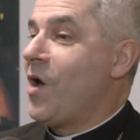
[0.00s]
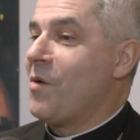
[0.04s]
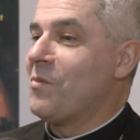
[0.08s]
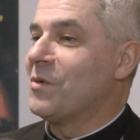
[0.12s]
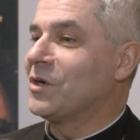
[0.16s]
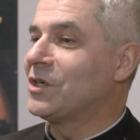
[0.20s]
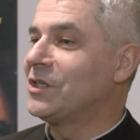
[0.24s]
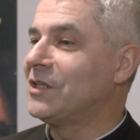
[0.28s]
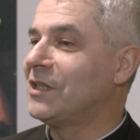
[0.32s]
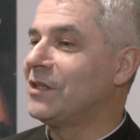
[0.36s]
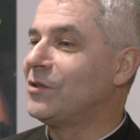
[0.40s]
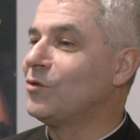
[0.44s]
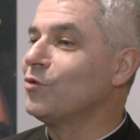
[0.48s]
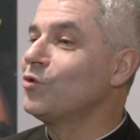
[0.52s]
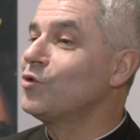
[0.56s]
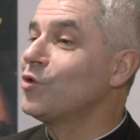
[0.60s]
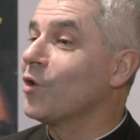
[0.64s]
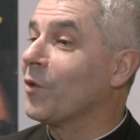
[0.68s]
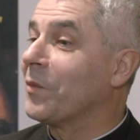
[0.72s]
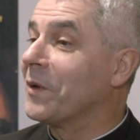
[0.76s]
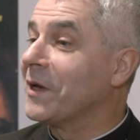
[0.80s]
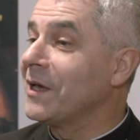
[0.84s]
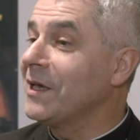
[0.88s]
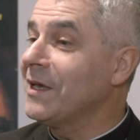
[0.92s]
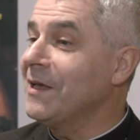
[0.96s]
Moi, j'ai été tout
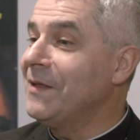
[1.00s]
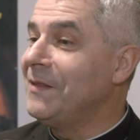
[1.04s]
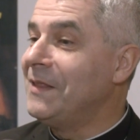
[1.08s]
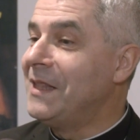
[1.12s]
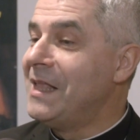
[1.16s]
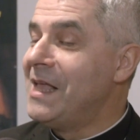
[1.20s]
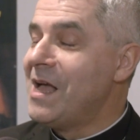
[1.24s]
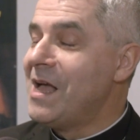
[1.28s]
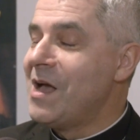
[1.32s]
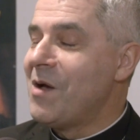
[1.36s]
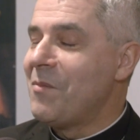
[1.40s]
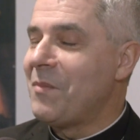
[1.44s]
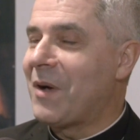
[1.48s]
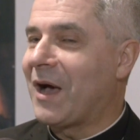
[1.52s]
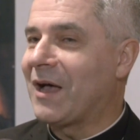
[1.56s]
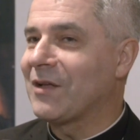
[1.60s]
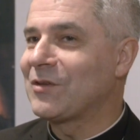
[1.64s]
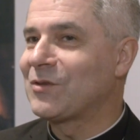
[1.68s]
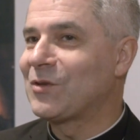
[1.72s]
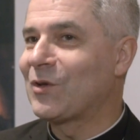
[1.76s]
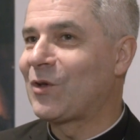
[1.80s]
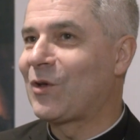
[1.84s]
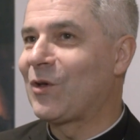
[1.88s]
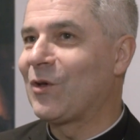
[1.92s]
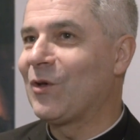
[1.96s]
surpris
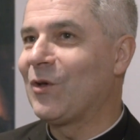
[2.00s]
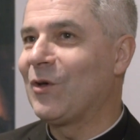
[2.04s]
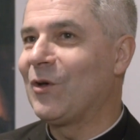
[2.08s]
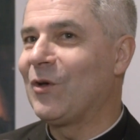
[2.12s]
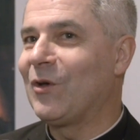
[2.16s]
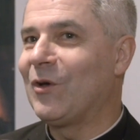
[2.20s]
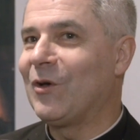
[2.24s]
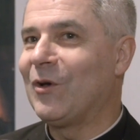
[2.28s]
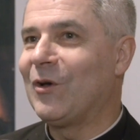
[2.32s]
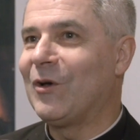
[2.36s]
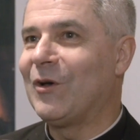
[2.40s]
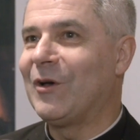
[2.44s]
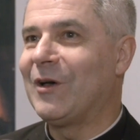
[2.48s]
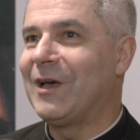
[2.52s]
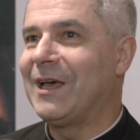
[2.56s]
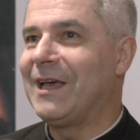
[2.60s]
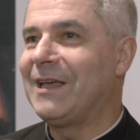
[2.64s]
parce que,